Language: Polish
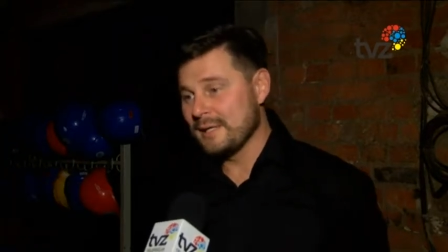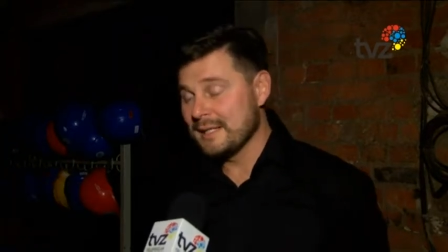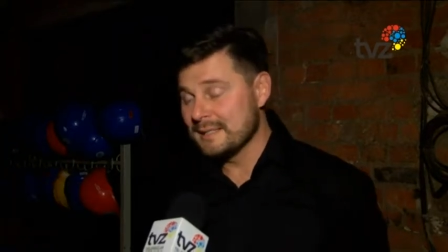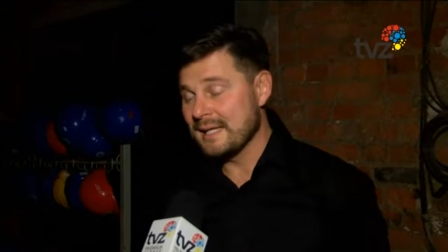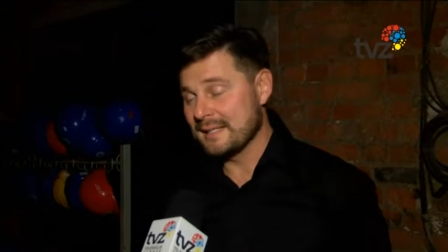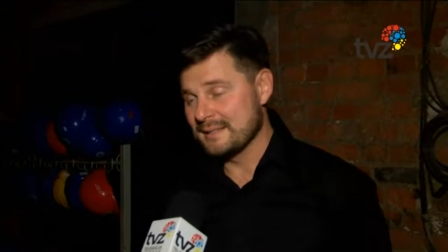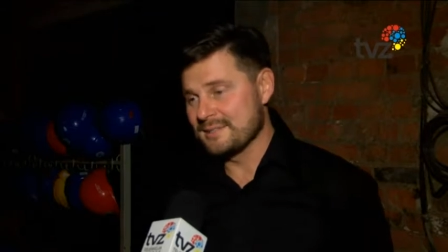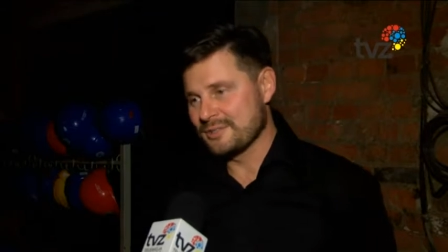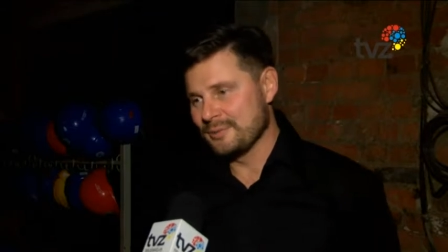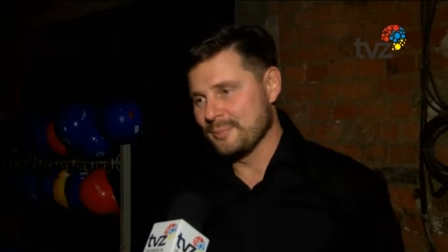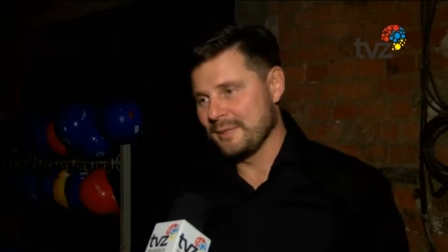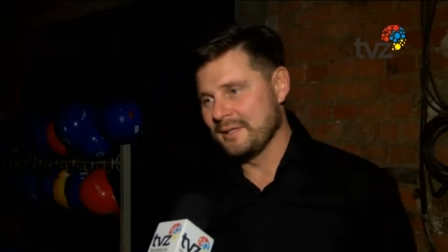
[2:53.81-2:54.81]
legendarny
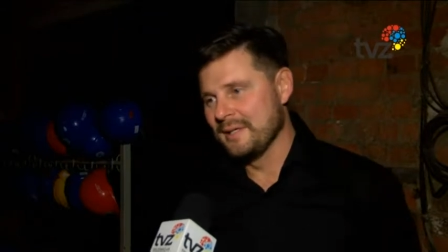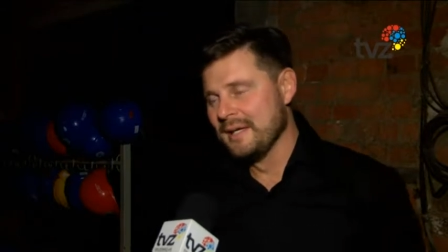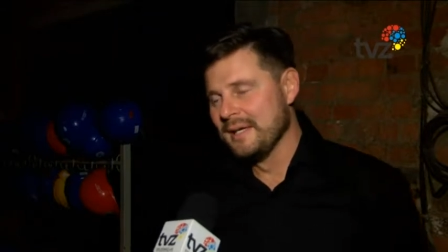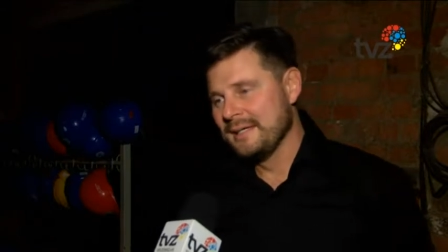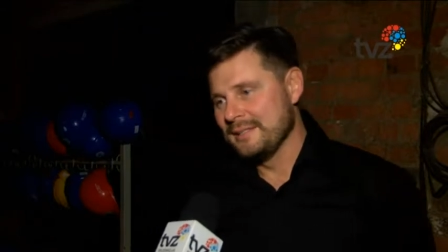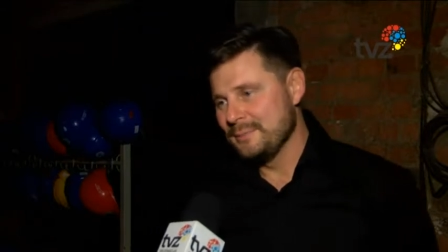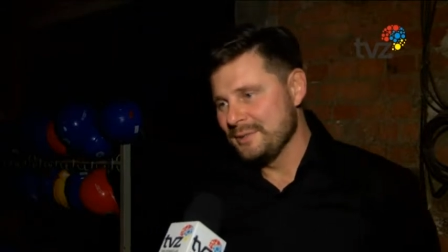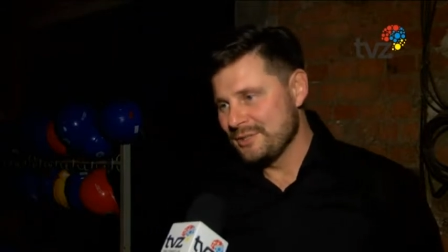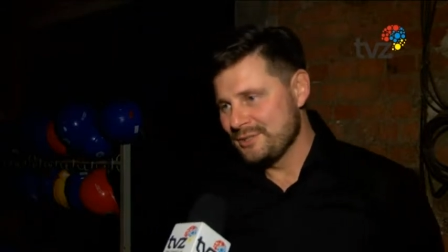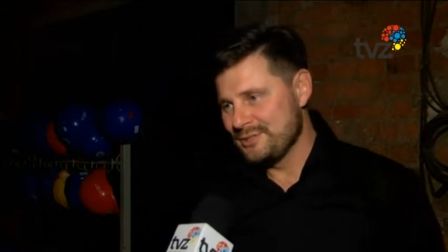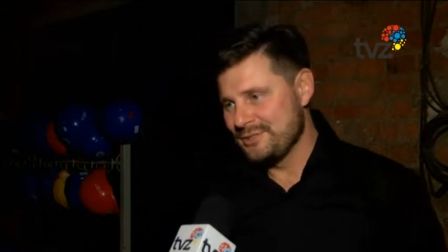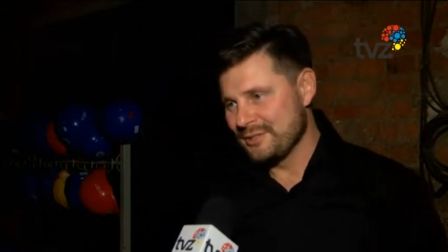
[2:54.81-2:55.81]
skrzypek
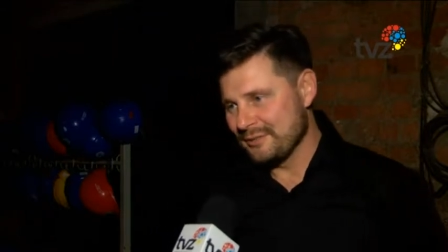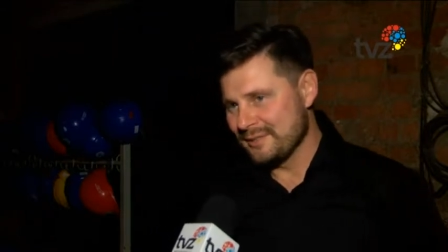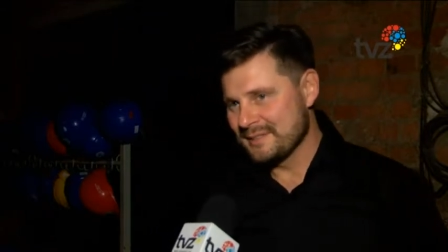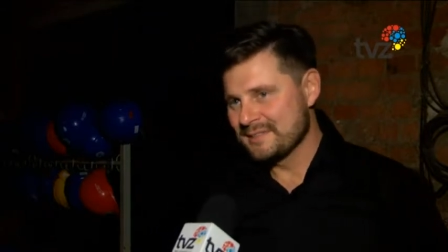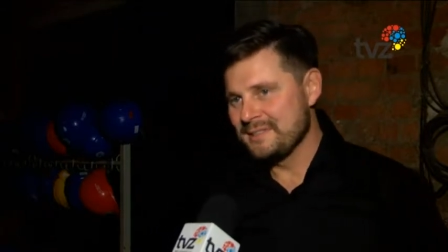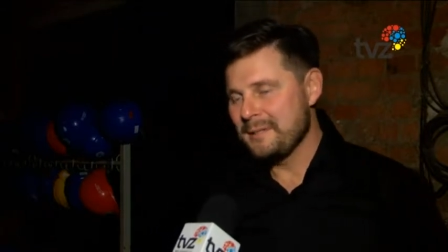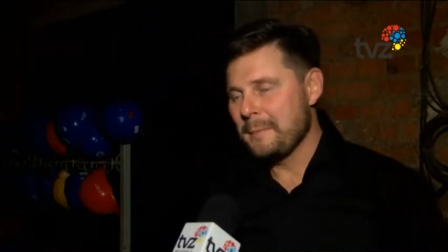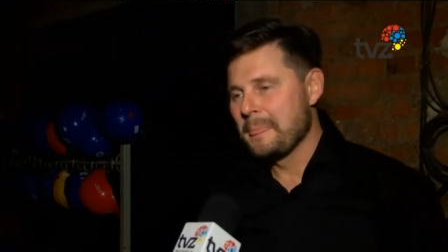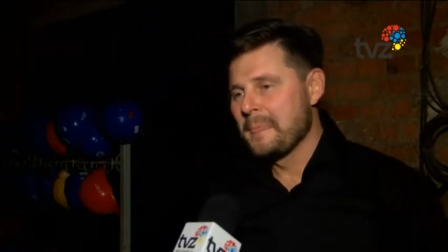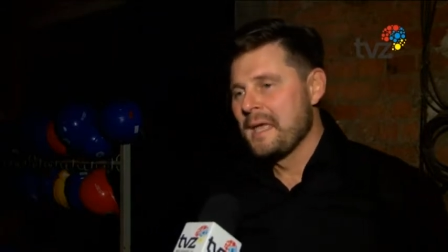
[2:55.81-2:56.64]
Dmitry Sitkowiecki,